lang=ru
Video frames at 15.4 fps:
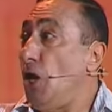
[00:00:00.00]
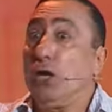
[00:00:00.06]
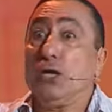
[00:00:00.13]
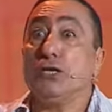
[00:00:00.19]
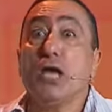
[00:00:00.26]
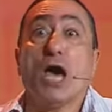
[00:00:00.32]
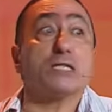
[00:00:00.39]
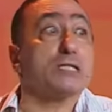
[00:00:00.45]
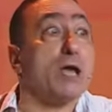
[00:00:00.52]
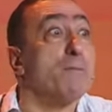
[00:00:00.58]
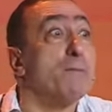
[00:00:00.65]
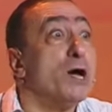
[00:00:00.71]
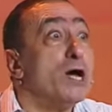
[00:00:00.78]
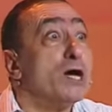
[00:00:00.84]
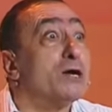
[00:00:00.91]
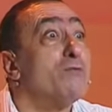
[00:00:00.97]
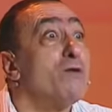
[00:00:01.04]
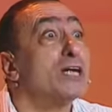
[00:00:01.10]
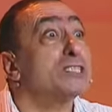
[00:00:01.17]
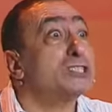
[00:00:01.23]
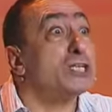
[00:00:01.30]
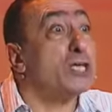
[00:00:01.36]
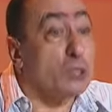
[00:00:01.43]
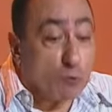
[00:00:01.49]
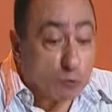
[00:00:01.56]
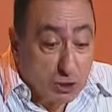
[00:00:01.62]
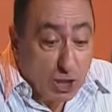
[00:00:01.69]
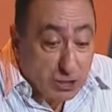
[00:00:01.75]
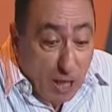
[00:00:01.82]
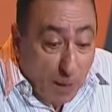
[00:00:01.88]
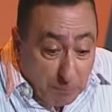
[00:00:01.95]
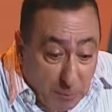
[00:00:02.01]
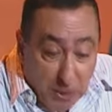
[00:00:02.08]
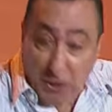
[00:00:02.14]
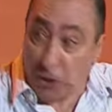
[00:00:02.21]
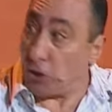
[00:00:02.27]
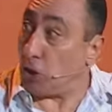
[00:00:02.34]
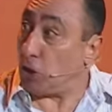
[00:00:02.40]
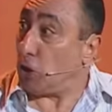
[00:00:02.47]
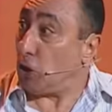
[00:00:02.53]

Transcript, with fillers: Я там квартиру затопил.